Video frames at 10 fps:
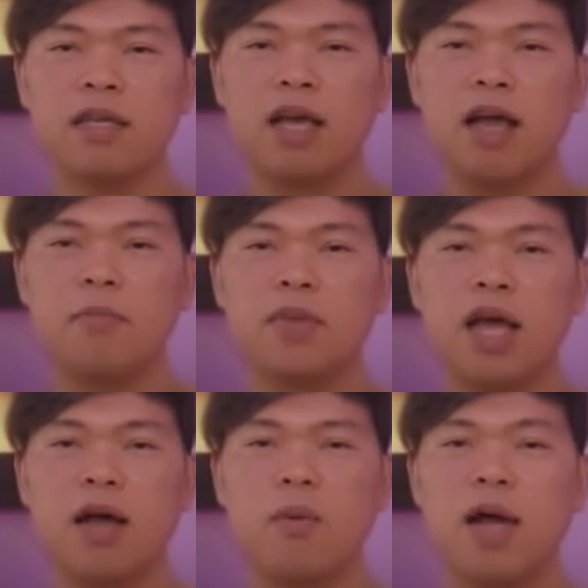คำ
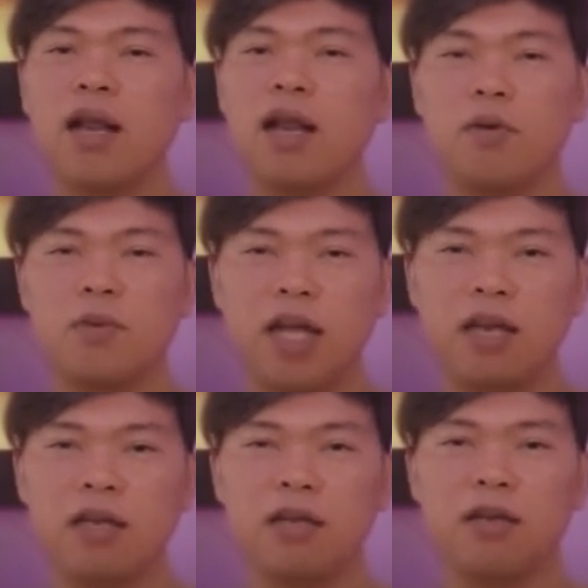ด่าว่าเหล่านั้น
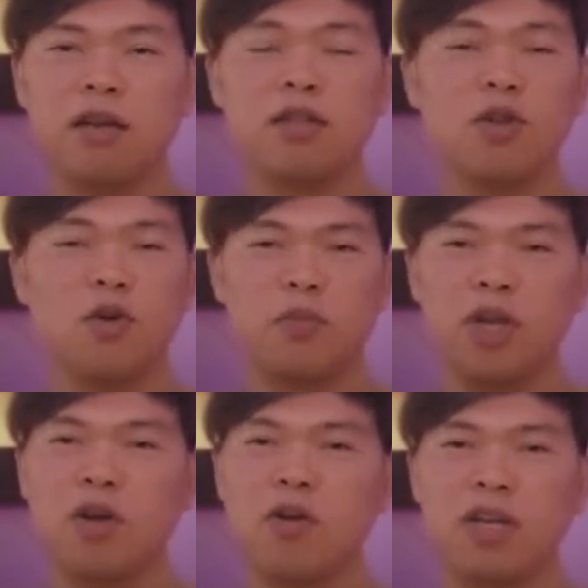ก็ตกเป็น
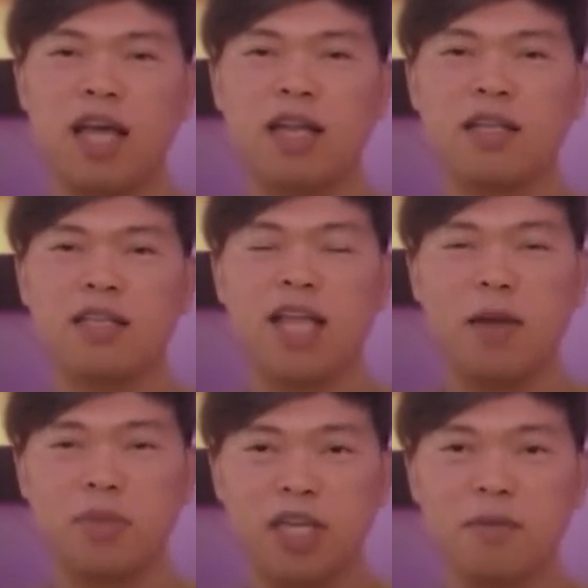ของท่านตา
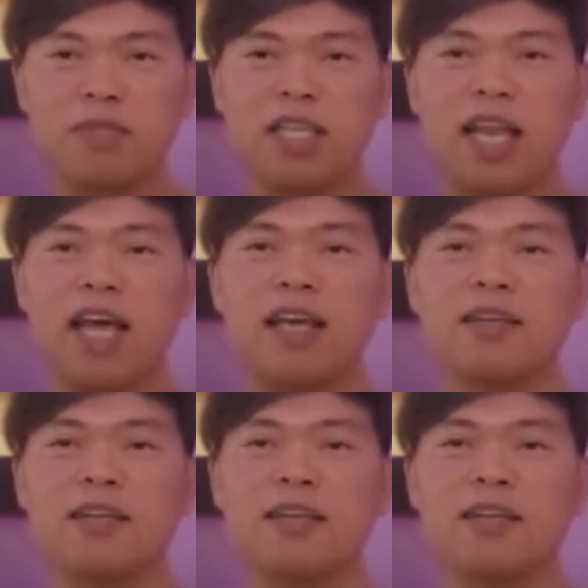มเดิมสินะ